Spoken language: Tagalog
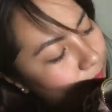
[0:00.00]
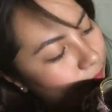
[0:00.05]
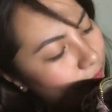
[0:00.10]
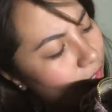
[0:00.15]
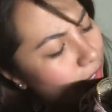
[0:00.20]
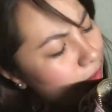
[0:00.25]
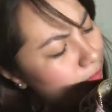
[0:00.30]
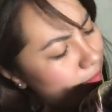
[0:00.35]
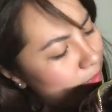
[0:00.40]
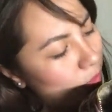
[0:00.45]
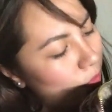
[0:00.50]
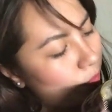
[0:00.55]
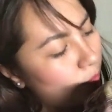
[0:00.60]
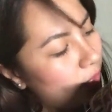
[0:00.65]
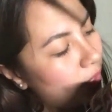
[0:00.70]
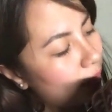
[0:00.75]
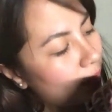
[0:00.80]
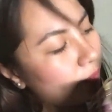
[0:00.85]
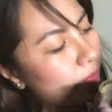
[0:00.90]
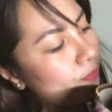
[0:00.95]
Very
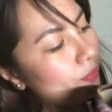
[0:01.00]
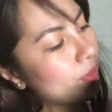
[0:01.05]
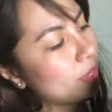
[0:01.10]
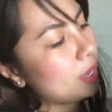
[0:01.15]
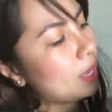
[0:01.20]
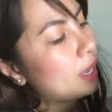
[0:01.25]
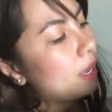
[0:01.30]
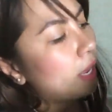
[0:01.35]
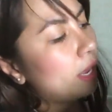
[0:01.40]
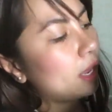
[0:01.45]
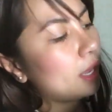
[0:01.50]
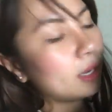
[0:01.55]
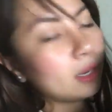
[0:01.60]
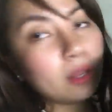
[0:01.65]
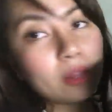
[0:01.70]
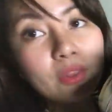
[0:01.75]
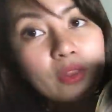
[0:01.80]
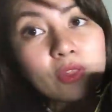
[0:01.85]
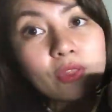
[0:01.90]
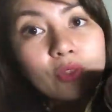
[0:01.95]
maluwag. And
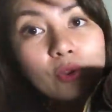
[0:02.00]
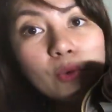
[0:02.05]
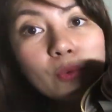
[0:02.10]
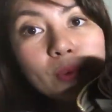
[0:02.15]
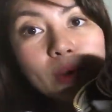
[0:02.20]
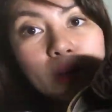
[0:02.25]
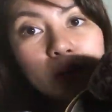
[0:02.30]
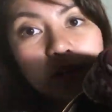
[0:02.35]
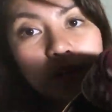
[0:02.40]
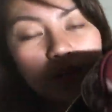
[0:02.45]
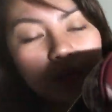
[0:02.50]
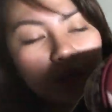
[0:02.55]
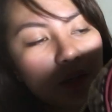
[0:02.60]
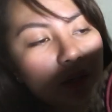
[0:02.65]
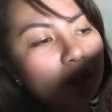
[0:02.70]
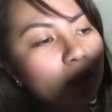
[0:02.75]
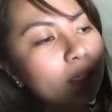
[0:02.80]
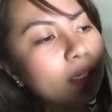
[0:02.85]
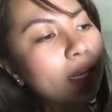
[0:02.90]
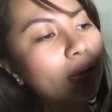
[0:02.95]
another one
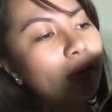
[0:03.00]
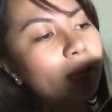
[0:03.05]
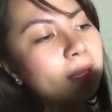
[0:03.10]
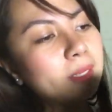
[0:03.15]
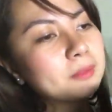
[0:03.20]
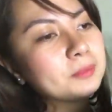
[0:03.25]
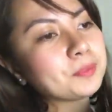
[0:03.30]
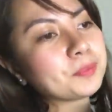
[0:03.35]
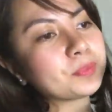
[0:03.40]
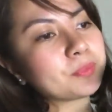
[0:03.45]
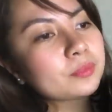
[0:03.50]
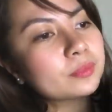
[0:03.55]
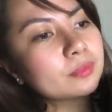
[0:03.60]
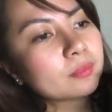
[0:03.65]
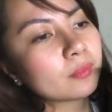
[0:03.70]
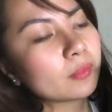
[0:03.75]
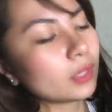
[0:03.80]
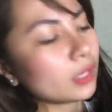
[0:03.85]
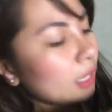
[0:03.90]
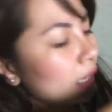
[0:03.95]
here na
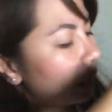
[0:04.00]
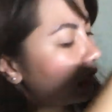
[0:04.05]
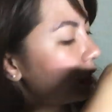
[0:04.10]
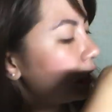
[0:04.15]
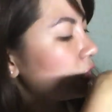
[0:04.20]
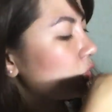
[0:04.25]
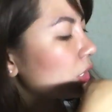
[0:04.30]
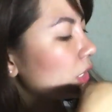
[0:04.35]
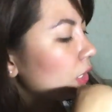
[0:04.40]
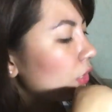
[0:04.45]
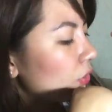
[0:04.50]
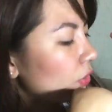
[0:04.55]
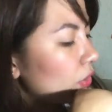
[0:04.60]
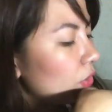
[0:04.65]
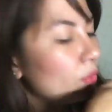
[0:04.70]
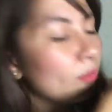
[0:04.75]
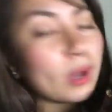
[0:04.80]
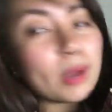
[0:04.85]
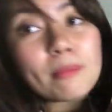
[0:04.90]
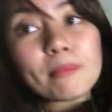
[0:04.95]
hindi siya ganun
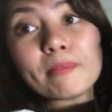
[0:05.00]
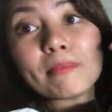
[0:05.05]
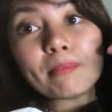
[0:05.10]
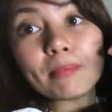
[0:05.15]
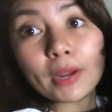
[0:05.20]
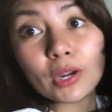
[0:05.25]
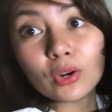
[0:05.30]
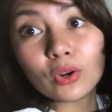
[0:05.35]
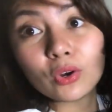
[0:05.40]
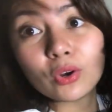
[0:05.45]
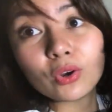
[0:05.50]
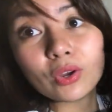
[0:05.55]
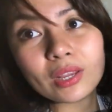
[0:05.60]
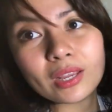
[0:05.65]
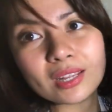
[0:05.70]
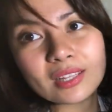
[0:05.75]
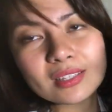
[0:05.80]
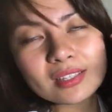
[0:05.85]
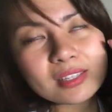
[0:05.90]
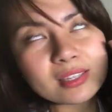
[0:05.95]
kaluwag, pero
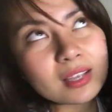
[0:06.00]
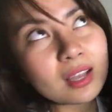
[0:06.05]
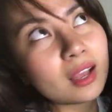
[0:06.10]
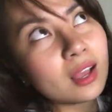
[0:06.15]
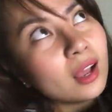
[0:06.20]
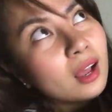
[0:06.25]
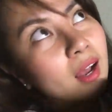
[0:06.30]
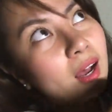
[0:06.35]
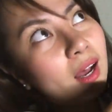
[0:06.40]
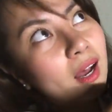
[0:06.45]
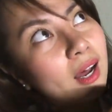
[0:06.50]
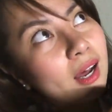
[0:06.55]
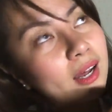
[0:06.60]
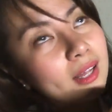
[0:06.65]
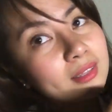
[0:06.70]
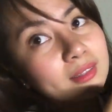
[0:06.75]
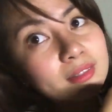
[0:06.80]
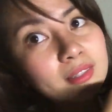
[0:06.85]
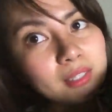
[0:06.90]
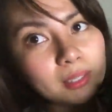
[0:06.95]
it's
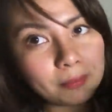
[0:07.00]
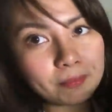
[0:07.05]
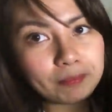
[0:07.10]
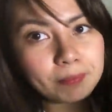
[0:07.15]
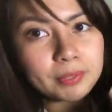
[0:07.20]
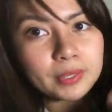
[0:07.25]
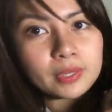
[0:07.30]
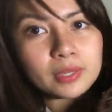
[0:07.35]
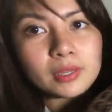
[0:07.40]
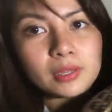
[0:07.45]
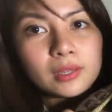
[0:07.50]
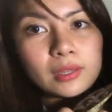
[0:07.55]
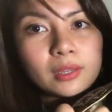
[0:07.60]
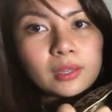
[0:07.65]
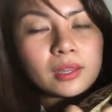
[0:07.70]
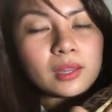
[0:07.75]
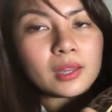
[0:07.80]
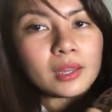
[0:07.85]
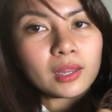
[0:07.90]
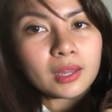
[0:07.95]
uh, deep.
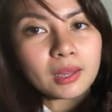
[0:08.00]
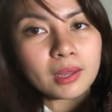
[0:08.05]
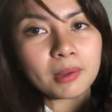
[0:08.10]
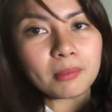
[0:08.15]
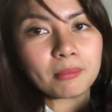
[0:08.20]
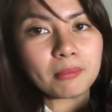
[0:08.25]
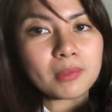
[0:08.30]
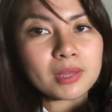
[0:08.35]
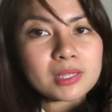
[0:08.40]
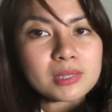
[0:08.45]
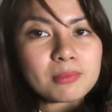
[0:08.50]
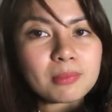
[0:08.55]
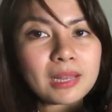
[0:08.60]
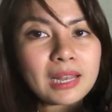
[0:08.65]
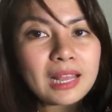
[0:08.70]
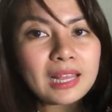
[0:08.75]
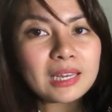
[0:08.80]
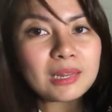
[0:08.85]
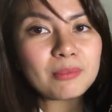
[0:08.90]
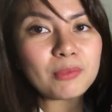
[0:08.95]
Mas
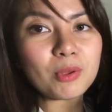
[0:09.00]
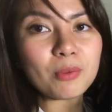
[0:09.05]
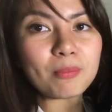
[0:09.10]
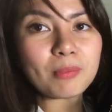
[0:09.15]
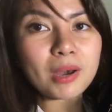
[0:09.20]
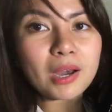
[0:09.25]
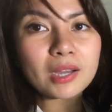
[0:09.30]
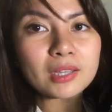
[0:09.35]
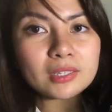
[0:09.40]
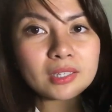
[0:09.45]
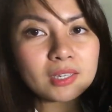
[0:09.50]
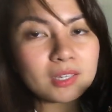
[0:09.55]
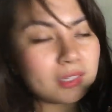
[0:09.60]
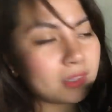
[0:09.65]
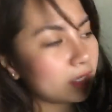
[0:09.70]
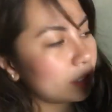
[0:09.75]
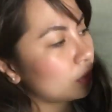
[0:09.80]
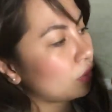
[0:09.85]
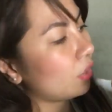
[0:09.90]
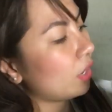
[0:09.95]
malalim yung pocket na
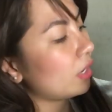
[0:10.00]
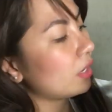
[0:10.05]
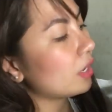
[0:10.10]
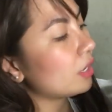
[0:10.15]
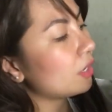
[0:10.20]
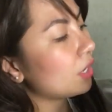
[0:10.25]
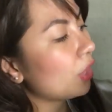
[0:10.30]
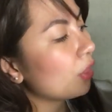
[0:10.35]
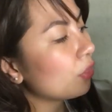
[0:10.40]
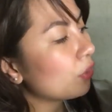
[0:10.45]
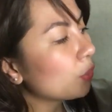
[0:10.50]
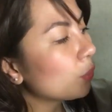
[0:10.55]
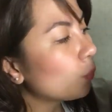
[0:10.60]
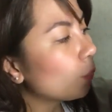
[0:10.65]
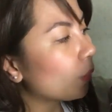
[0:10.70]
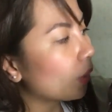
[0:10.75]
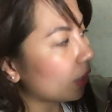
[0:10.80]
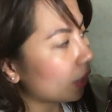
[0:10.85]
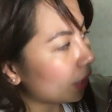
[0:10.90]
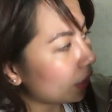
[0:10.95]
nandito. And another
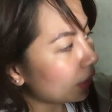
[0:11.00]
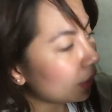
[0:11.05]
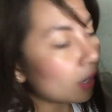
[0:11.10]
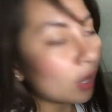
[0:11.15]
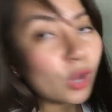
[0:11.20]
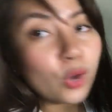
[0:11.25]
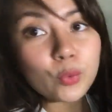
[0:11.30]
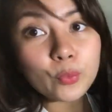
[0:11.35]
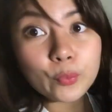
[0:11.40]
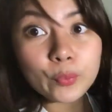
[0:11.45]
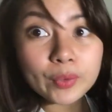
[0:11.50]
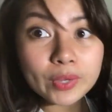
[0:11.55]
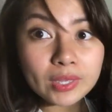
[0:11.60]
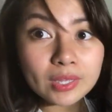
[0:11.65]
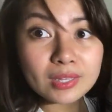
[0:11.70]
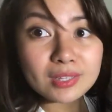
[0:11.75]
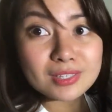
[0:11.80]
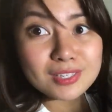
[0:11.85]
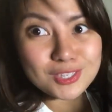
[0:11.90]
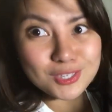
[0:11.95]
one
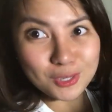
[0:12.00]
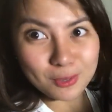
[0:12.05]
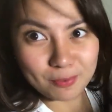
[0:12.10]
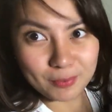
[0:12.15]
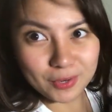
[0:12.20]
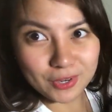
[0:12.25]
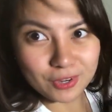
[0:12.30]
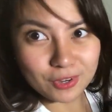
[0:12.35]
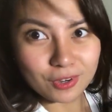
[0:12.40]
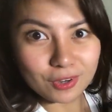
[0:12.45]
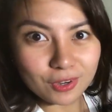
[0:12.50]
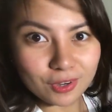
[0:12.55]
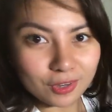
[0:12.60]
with zipper.